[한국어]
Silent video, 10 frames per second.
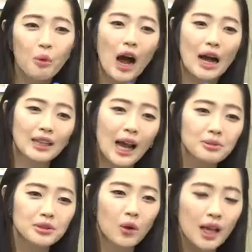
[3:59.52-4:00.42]

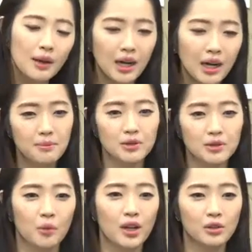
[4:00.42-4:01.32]
뭐답은 정답을
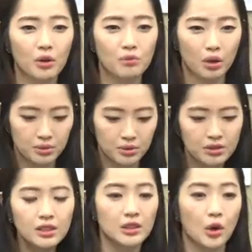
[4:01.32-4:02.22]
알면서 왜 그런 걸 물어보지?
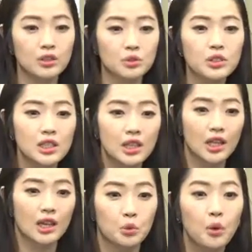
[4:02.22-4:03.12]
근데 저는 솔직히
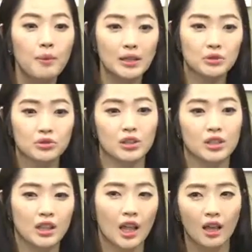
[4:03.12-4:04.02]
얘기하면 돌맞을 수도
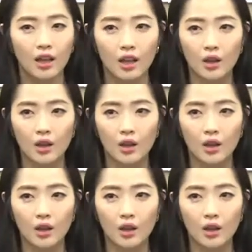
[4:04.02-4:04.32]
있는데